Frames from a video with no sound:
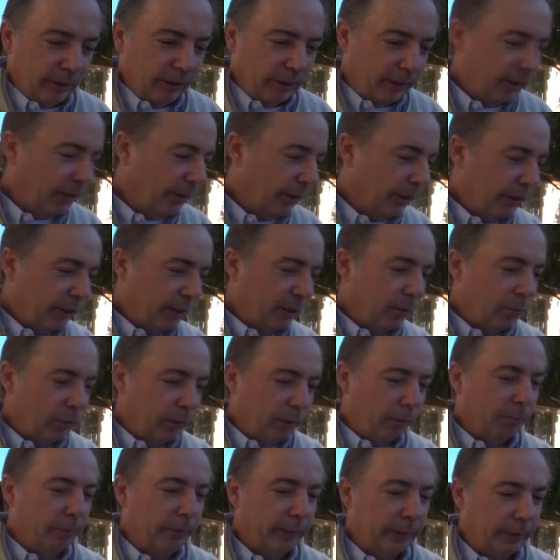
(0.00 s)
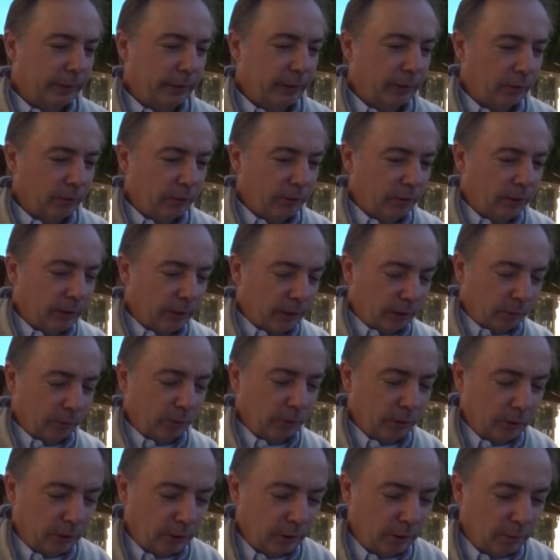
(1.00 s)
desde este lunes pasado en la
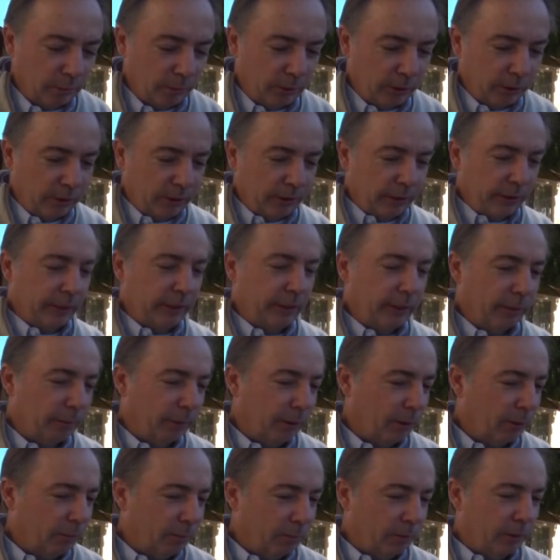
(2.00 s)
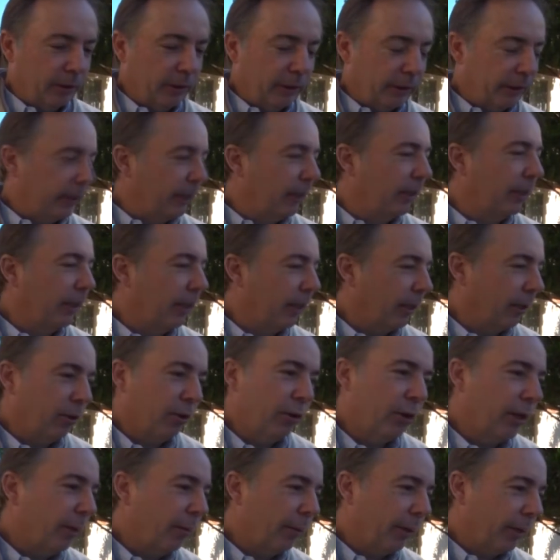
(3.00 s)
reunión de comisión directiva es como que se
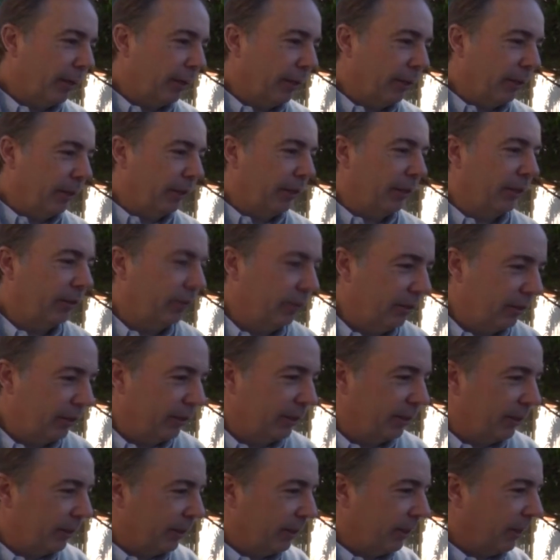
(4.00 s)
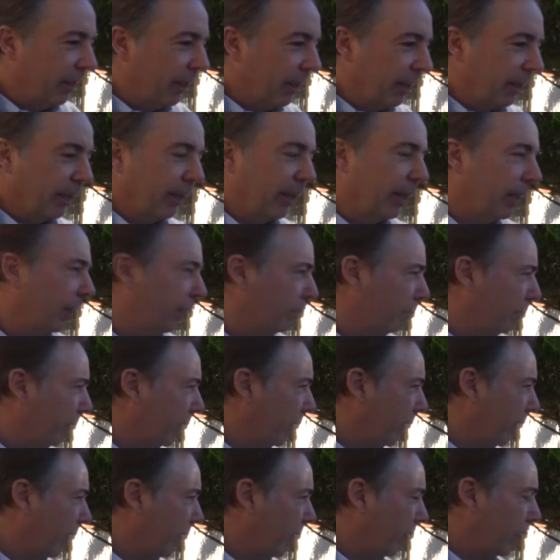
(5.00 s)
largó la bandera de, largada
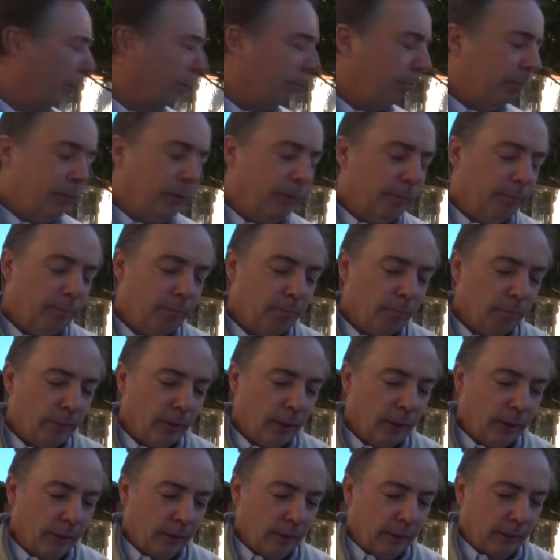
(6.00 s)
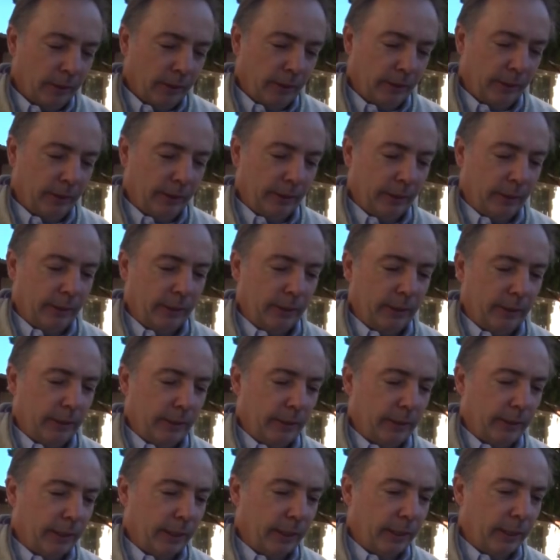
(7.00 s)
para la Expo,
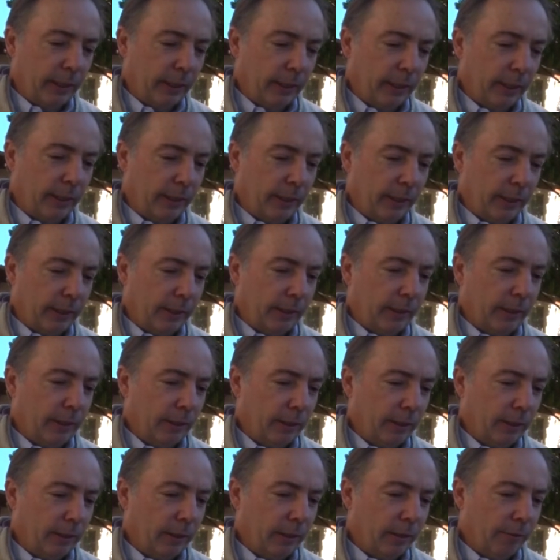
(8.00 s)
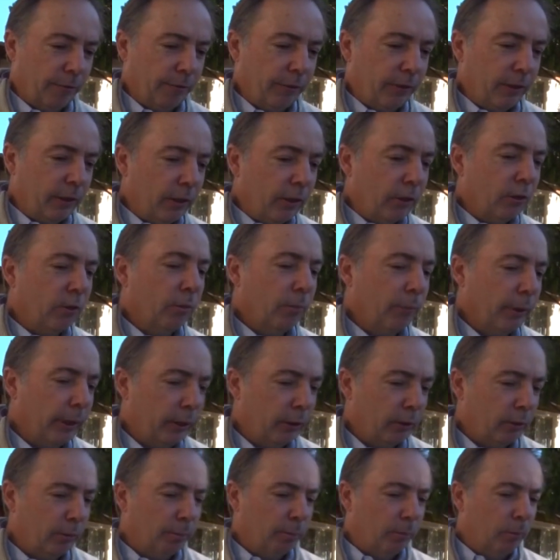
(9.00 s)
eh, ya este, definiendo
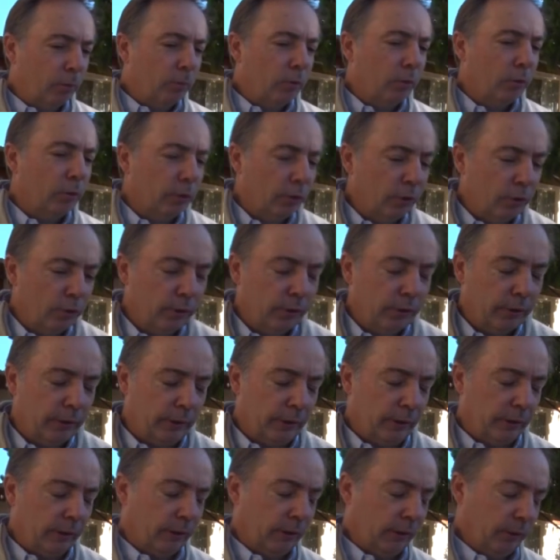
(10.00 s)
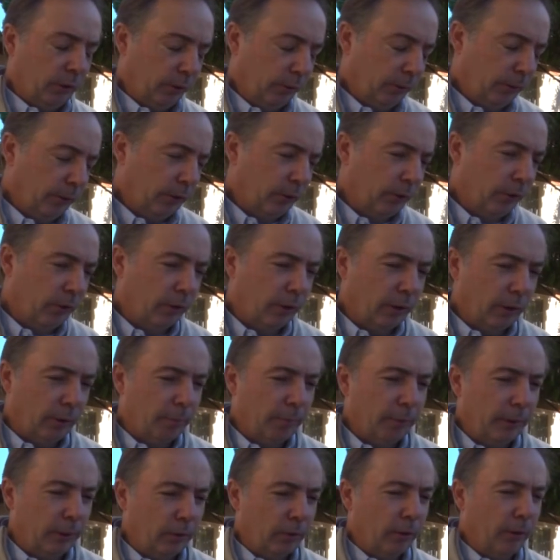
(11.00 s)
varios puntos, eh, sobre todo
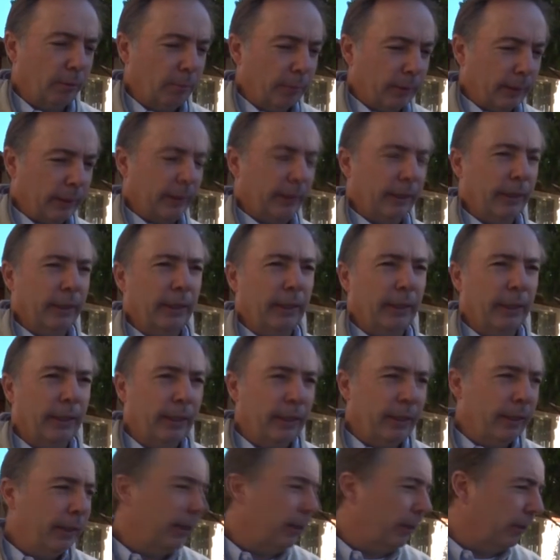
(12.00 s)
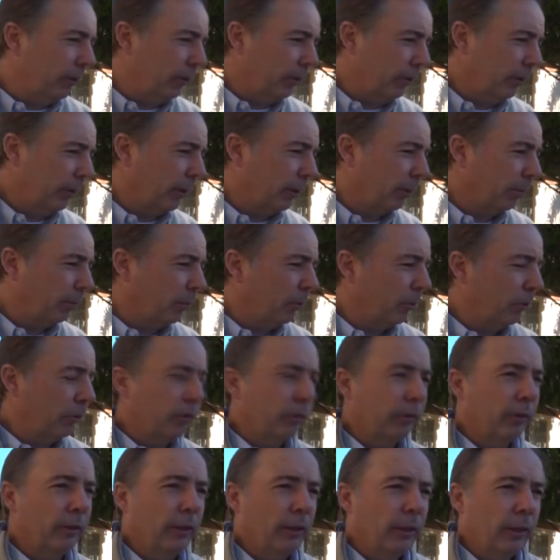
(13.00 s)
respecto a la parte ganadera, ¿no?
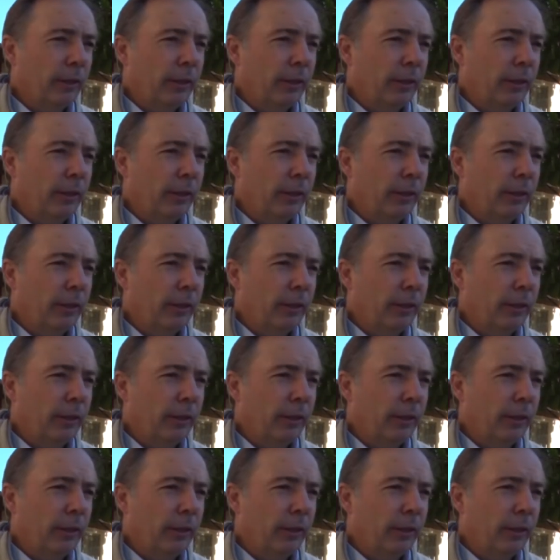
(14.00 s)
estamos